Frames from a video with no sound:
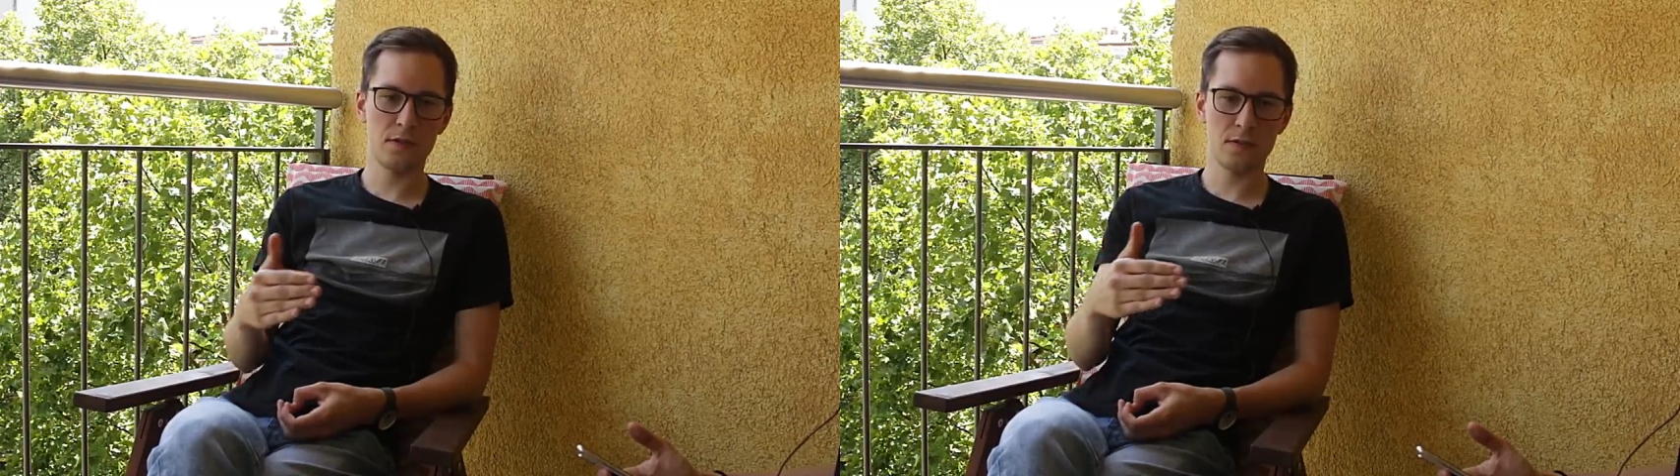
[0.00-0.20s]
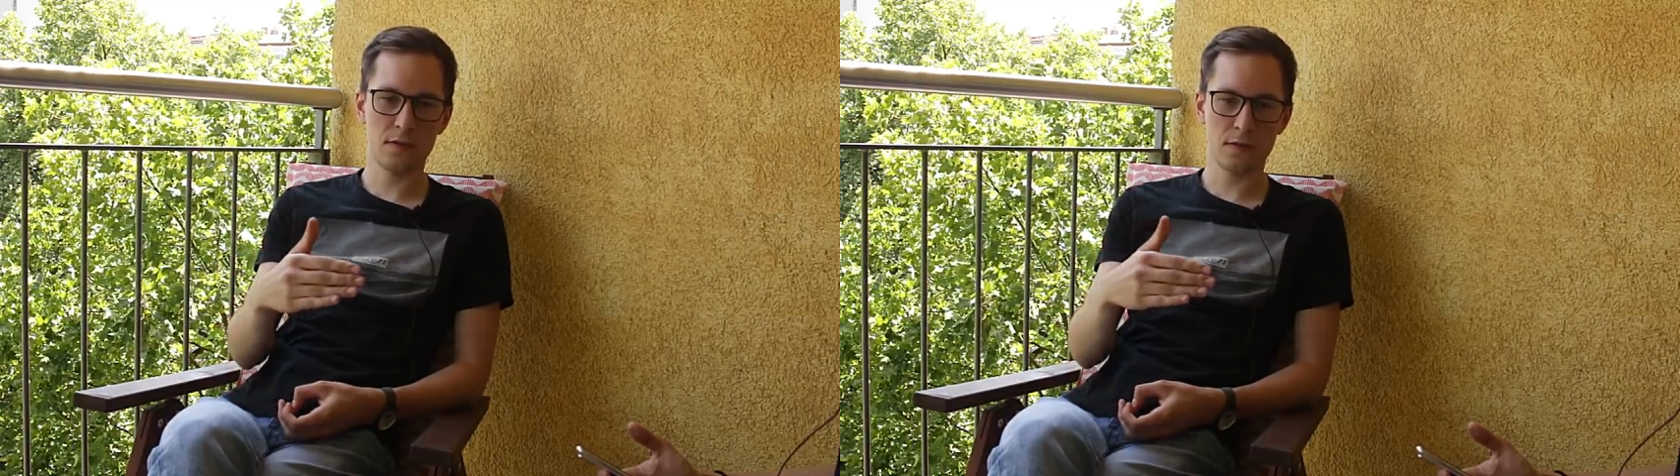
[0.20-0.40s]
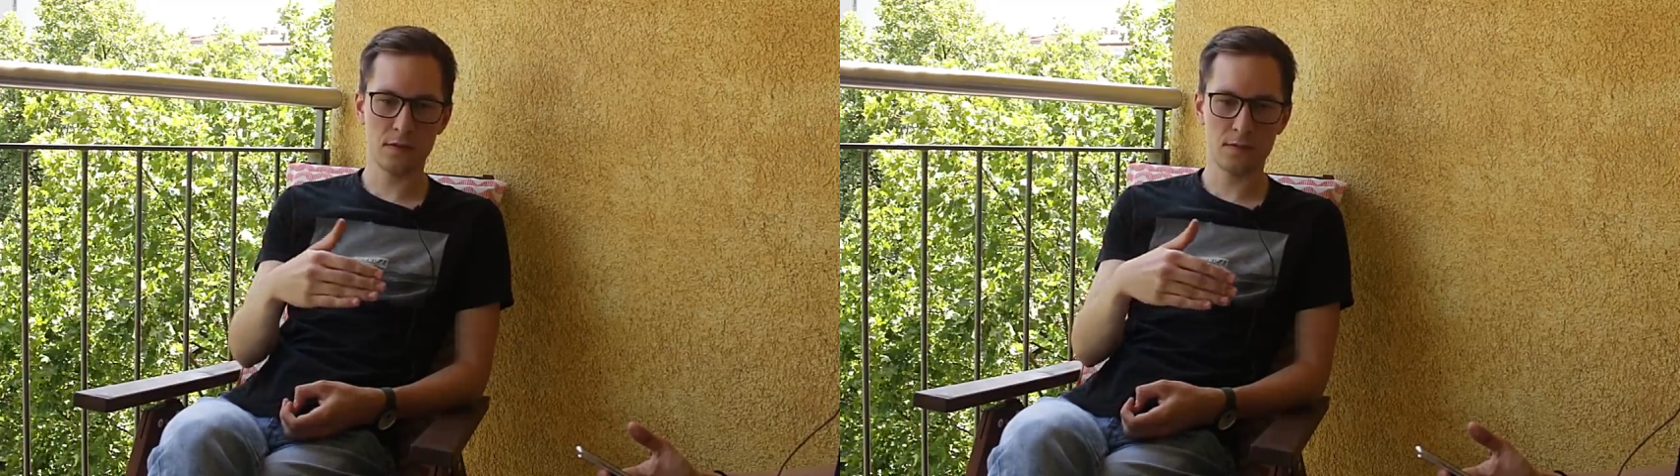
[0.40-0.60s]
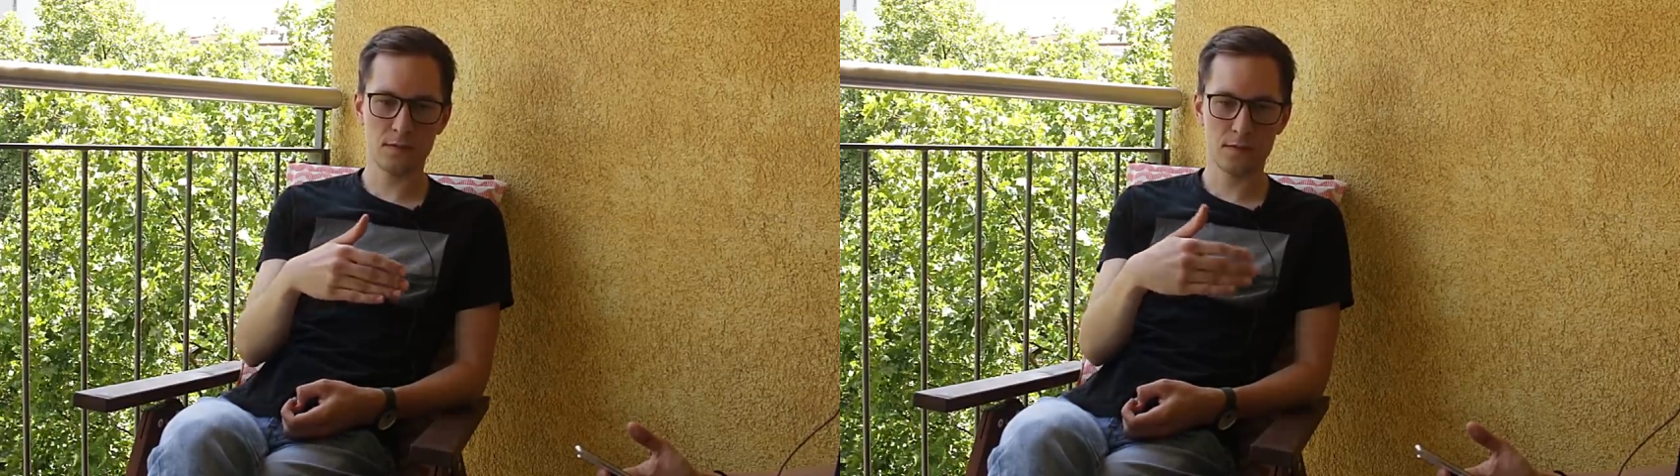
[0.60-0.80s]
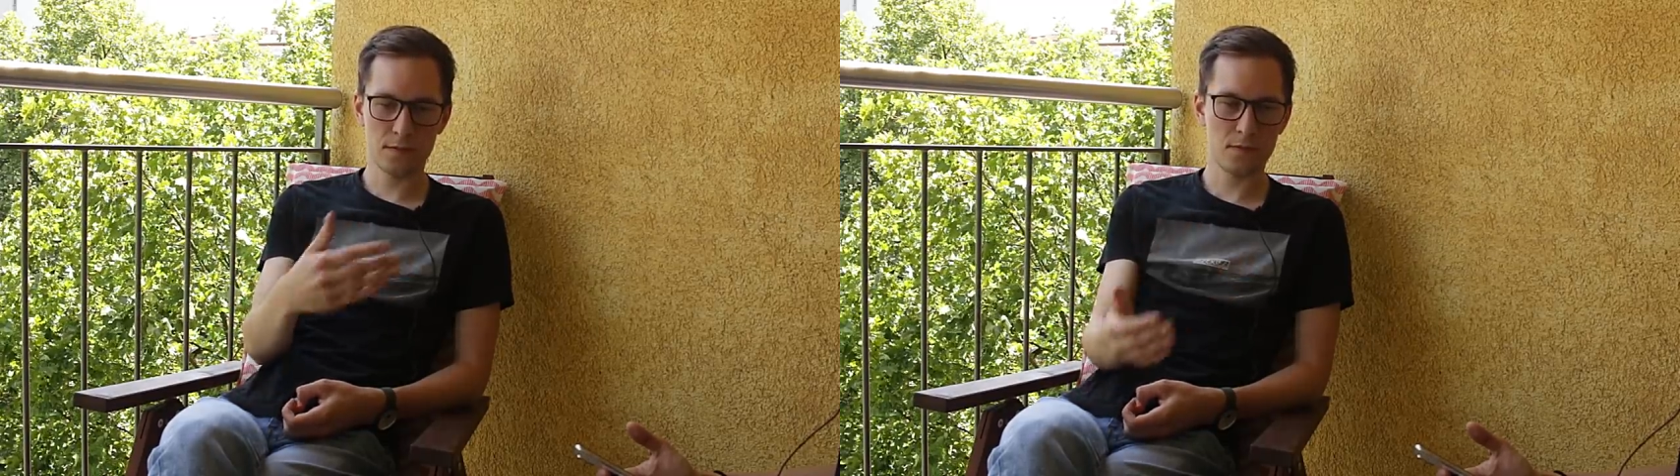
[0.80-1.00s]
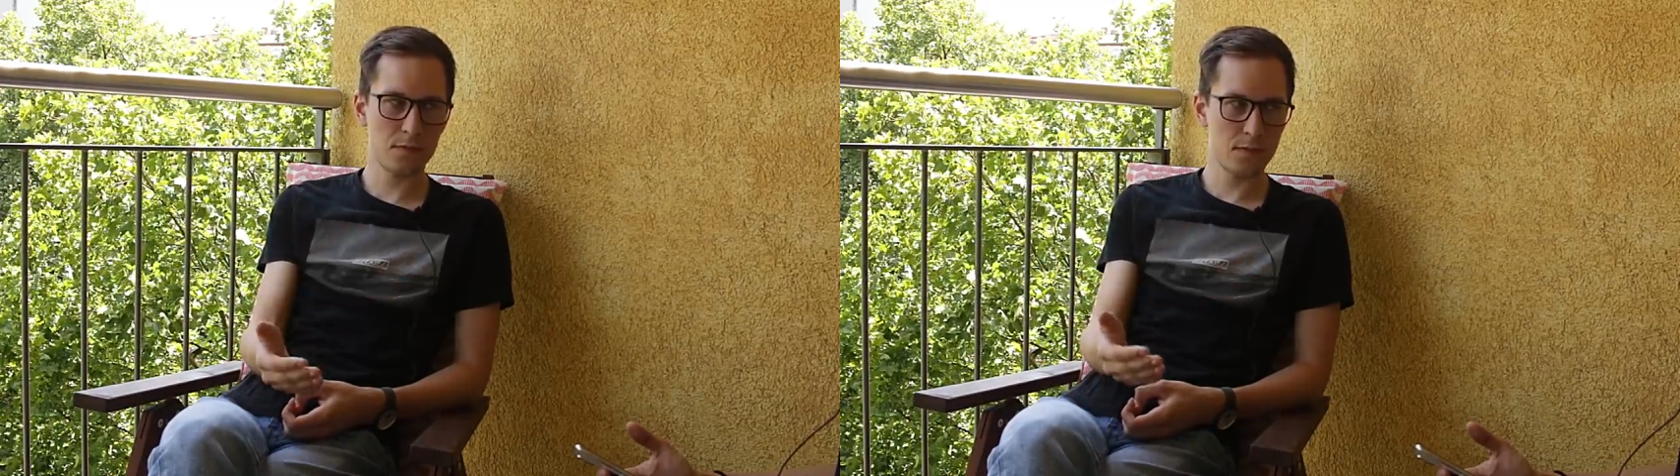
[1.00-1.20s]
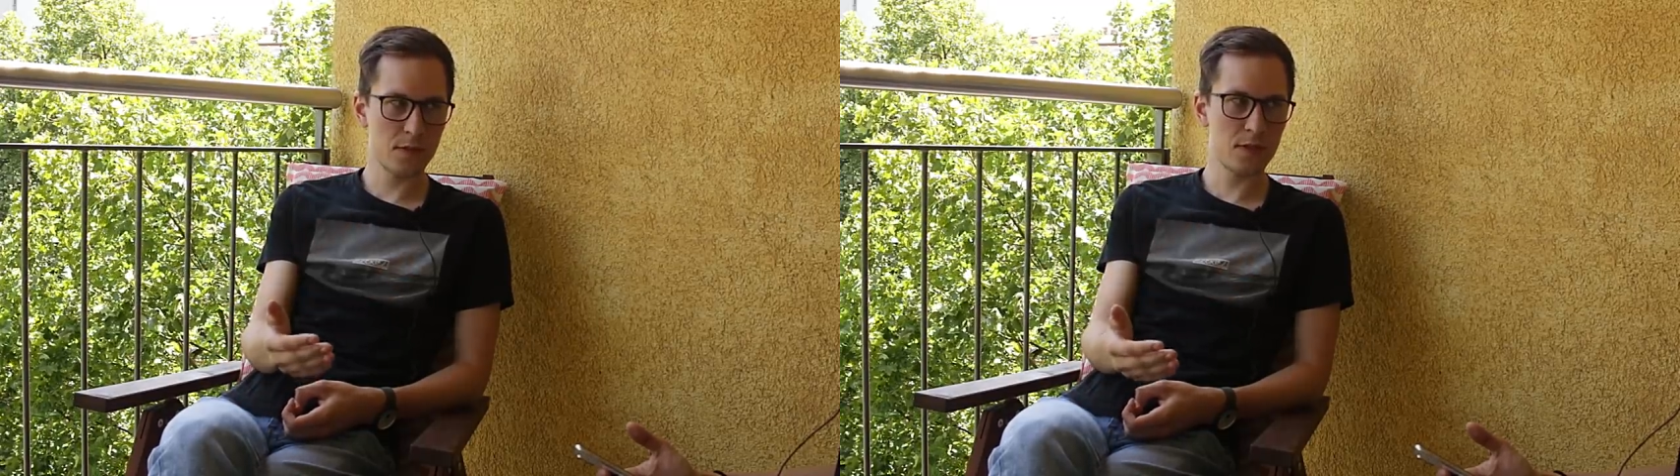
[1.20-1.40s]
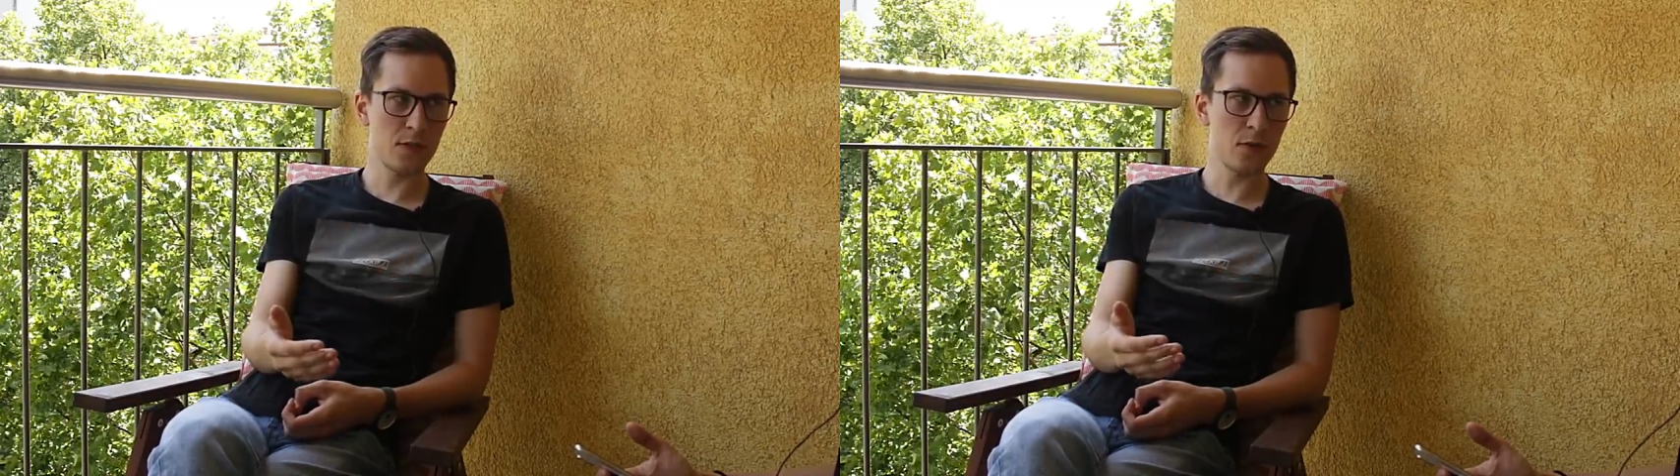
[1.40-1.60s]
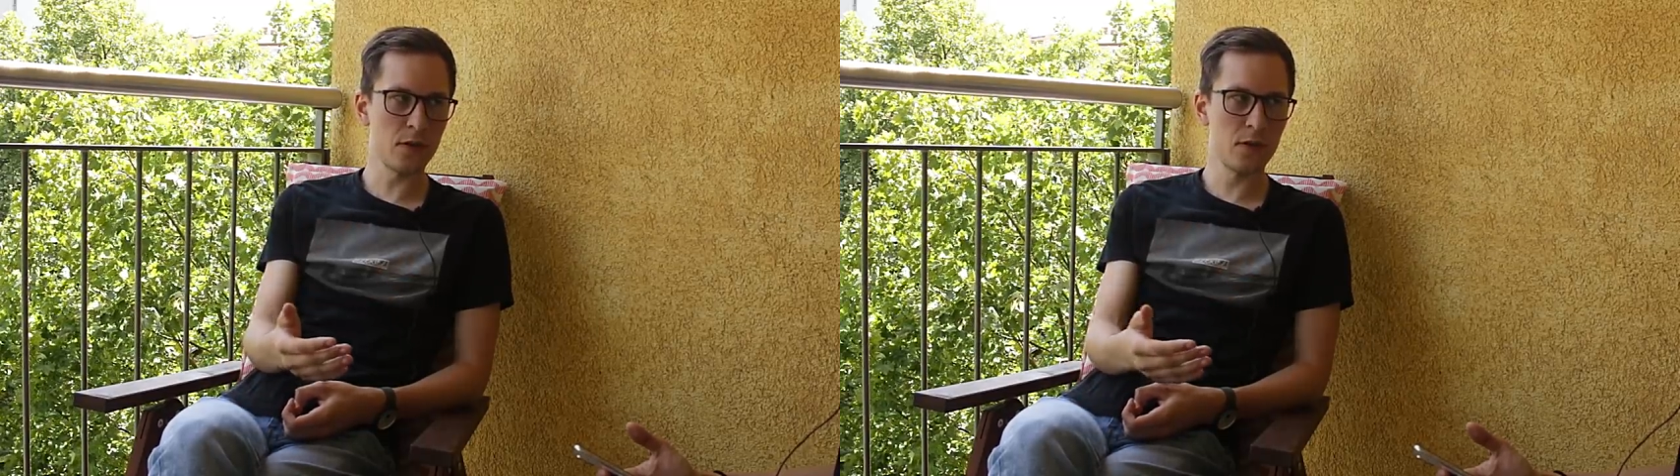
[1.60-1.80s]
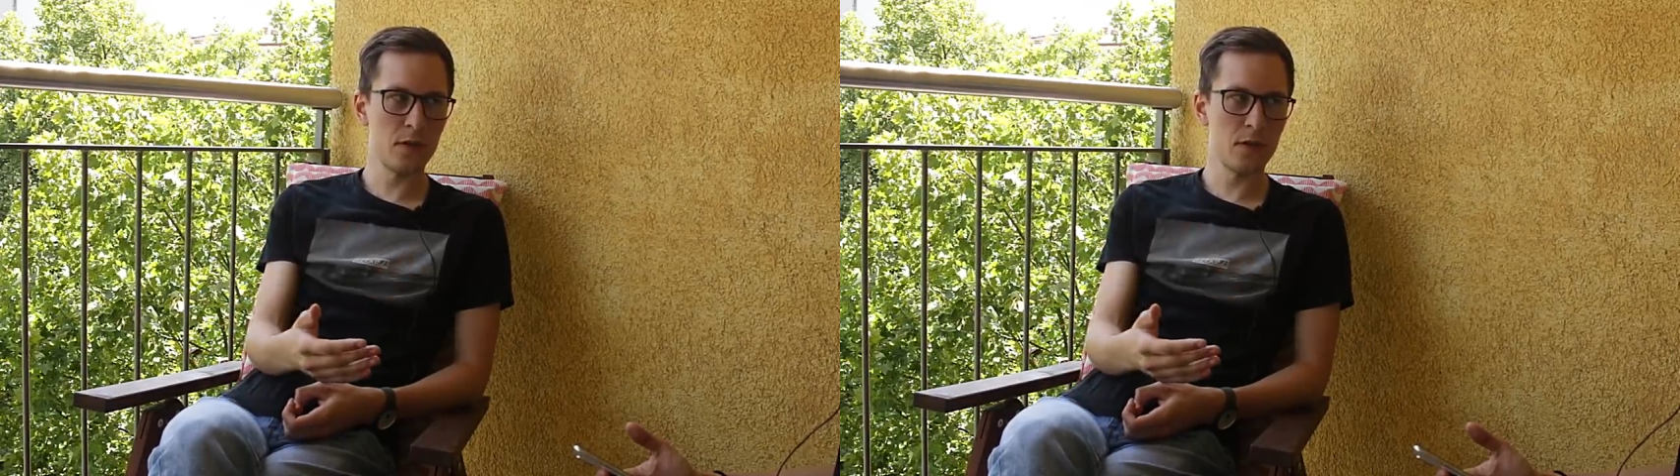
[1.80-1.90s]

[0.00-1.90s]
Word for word: э, CTO,